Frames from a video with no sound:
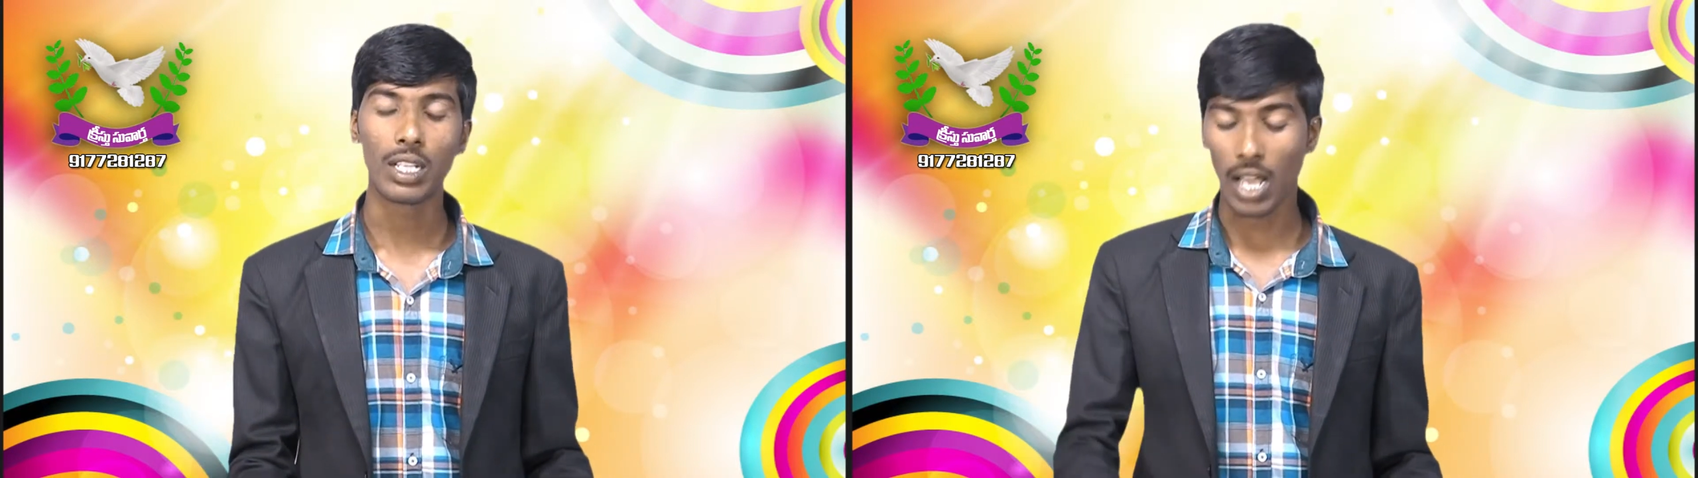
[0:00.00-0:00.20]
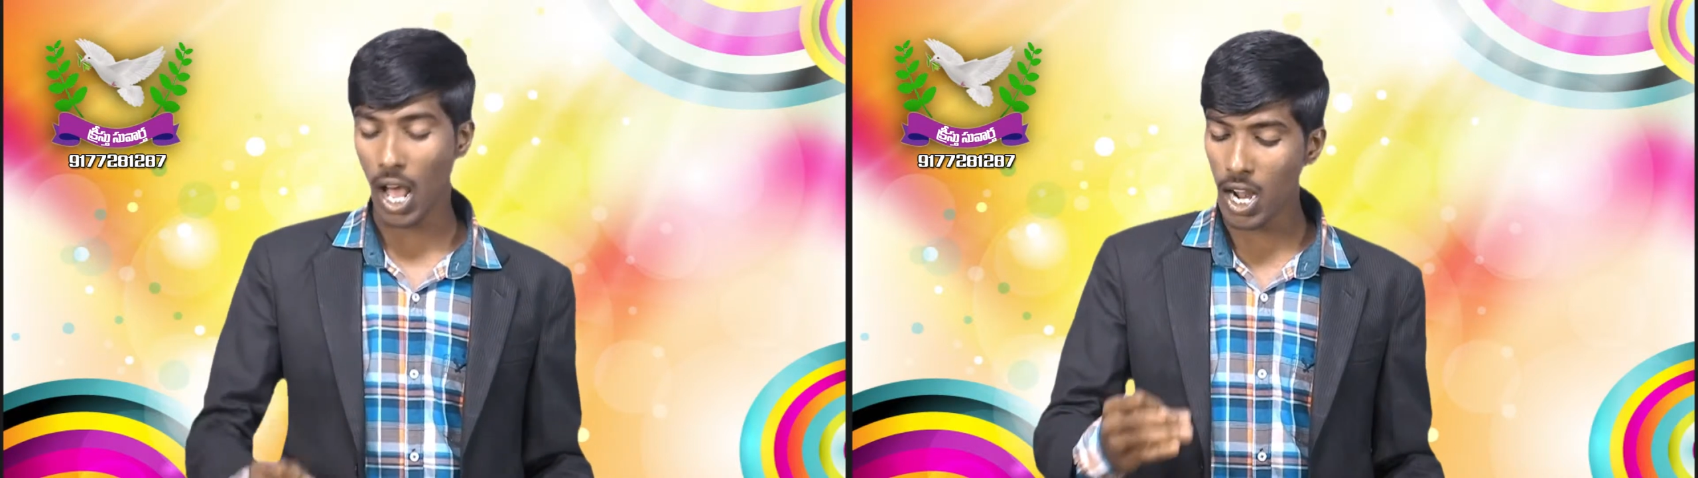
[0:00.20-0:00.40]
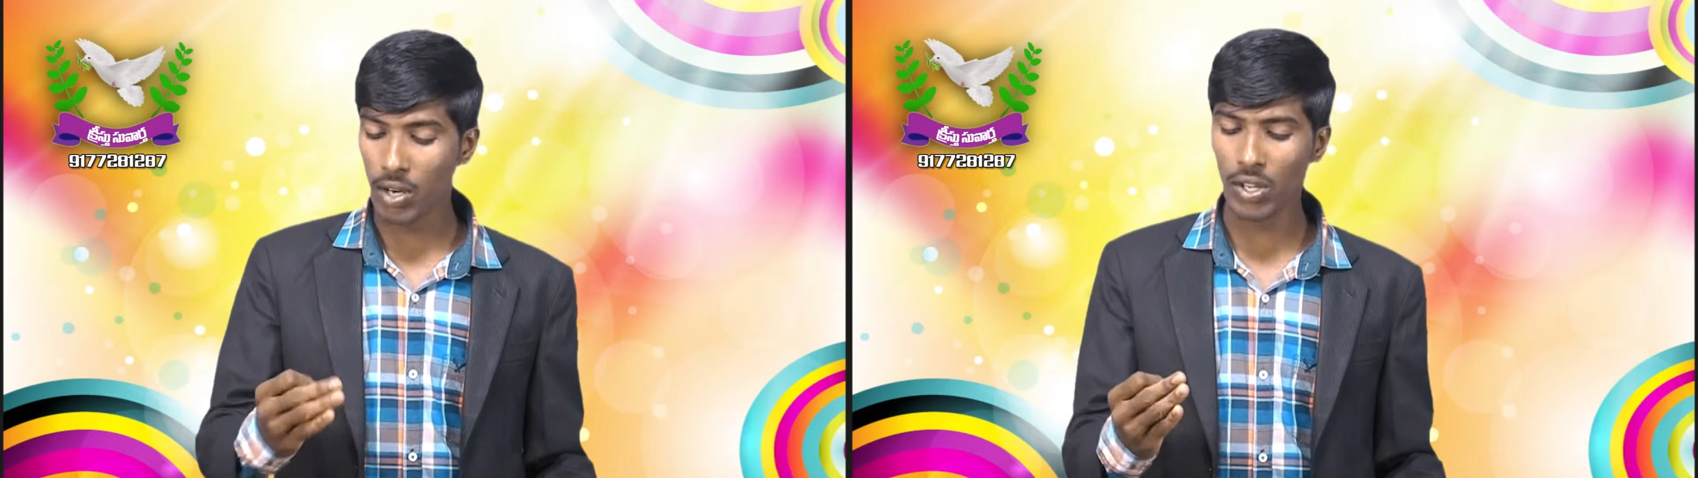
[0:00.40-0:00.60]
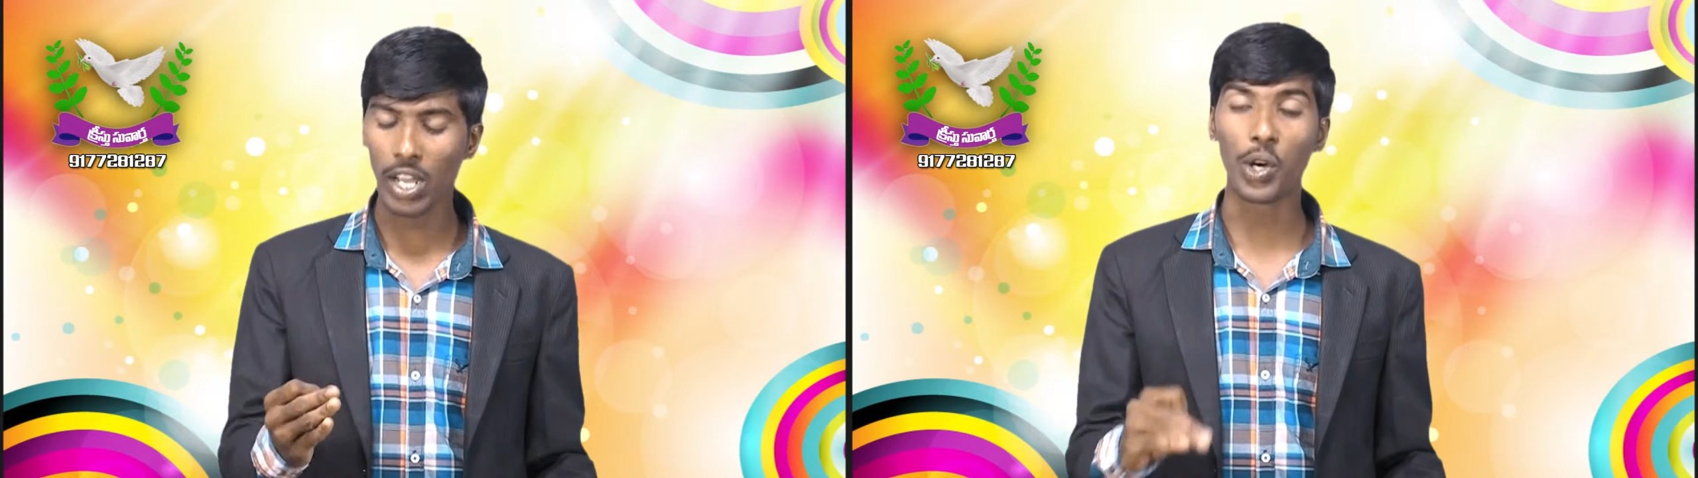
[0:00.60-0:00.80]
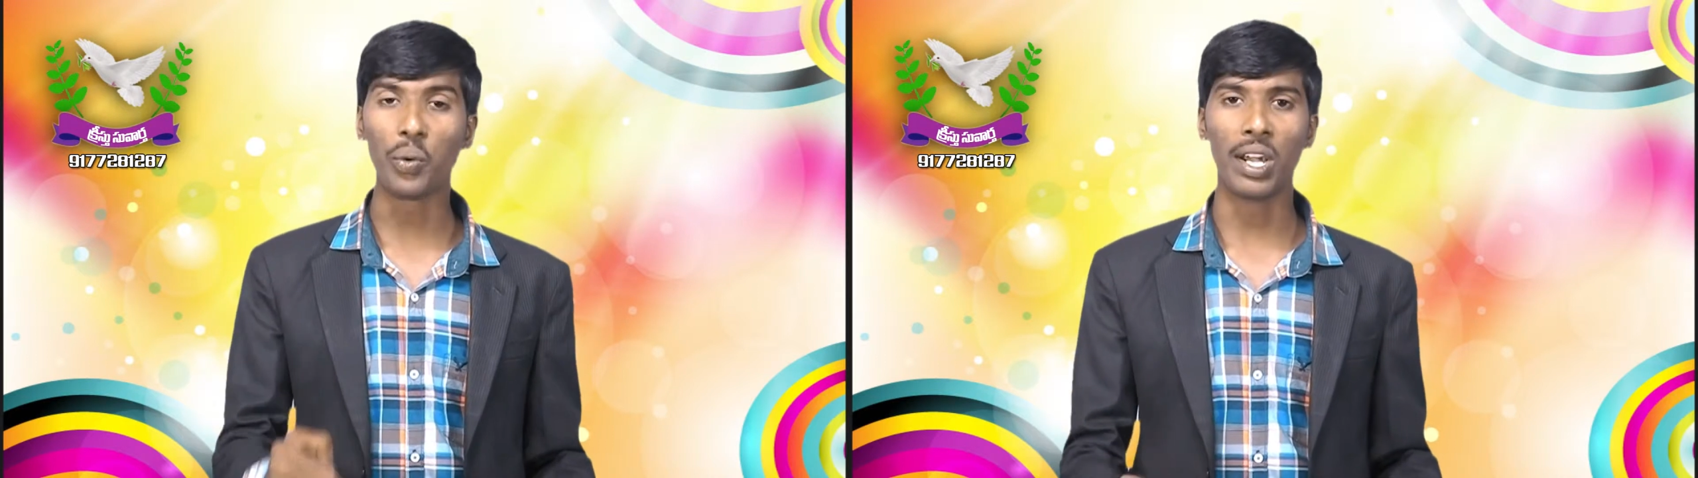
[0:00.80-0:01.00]
జ్ఞానం
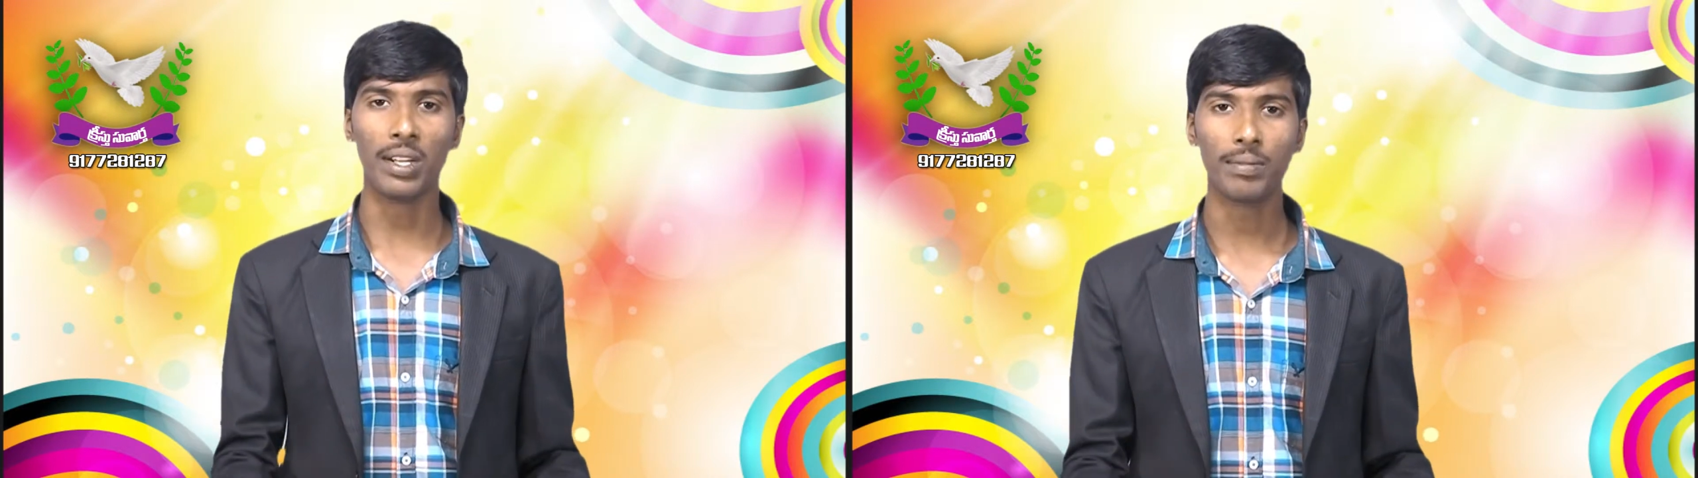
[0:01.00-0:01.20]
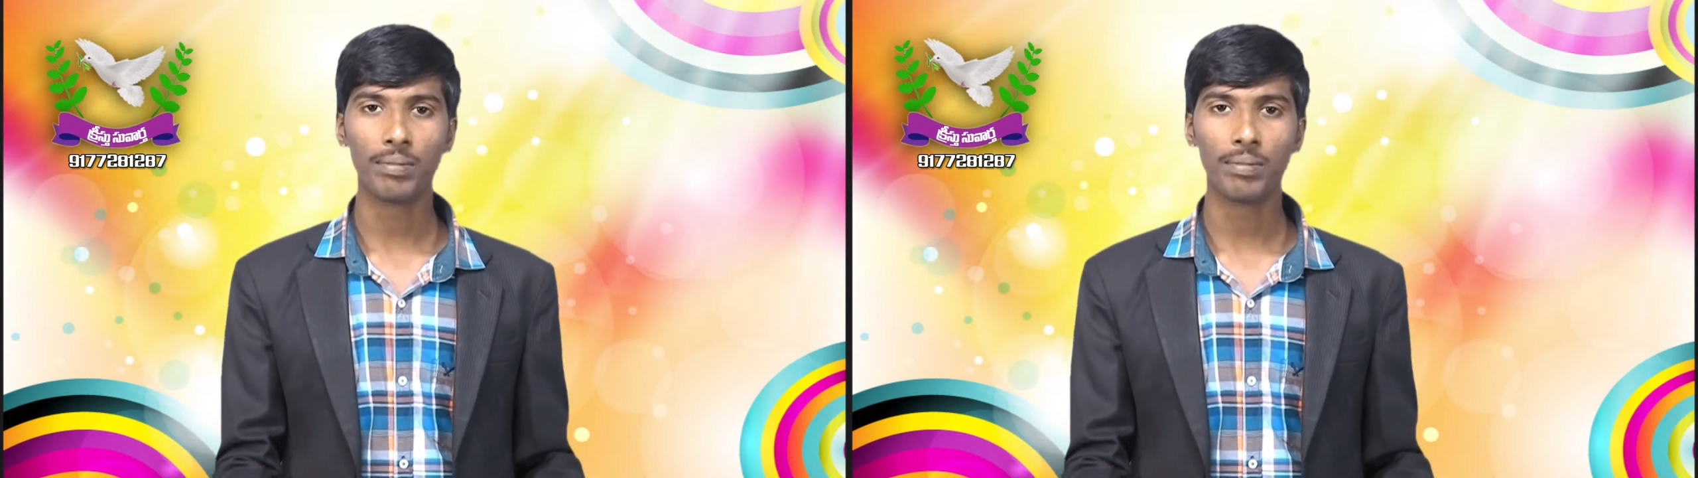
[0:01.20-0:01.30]
ఎక్కువే